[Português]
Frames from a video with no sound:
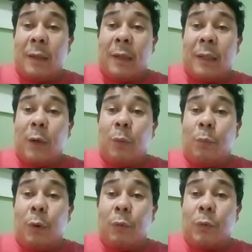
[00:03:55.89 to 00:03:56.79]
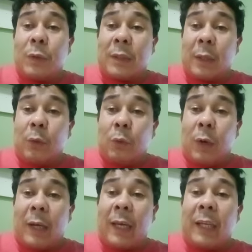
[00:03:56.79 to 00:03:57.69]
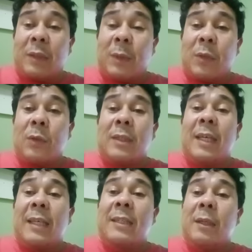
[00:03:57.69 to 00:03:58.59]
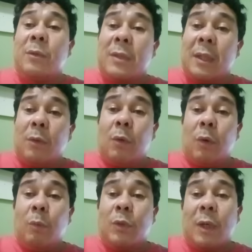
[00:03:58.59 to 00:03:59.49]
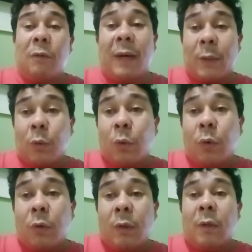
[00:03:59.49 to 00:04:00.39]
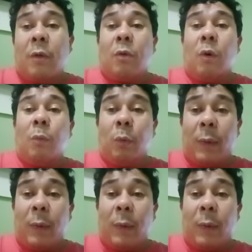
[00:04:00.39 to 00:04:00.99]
Então, o povo do Senhor, aquelas pessoas que aceitam o Senhor como Salvador, como